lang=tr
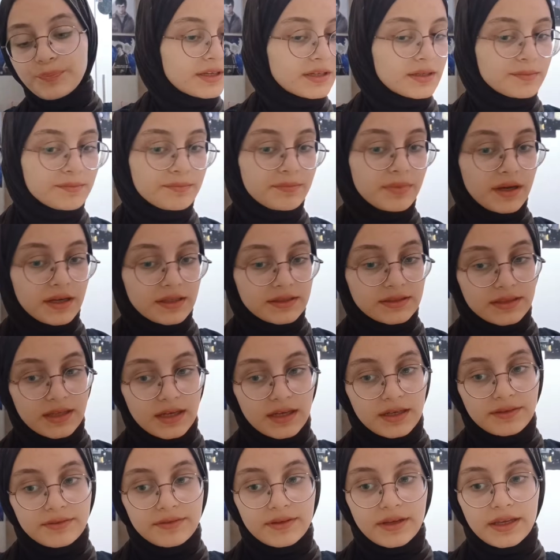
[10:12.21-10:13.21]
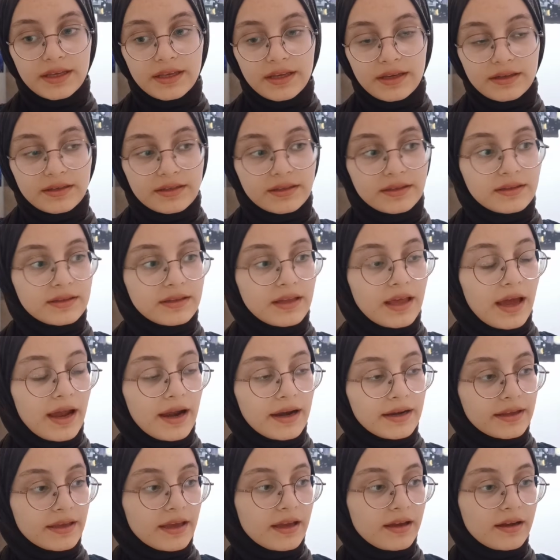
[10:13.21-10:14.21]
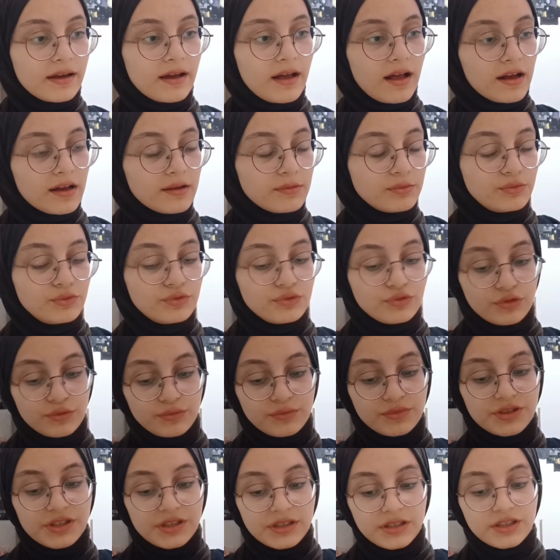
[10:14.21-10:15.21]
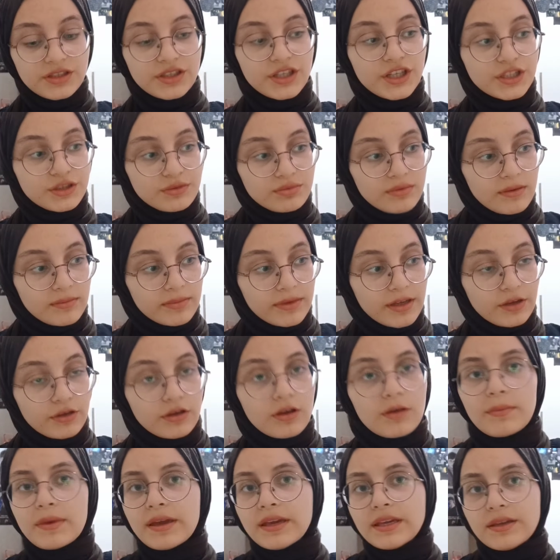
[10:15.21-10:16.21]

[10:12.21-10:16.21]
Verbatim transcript: Yarın pazar ve yarın erken kalkıp düzgün bir şekilde çalışmam gerekiyor.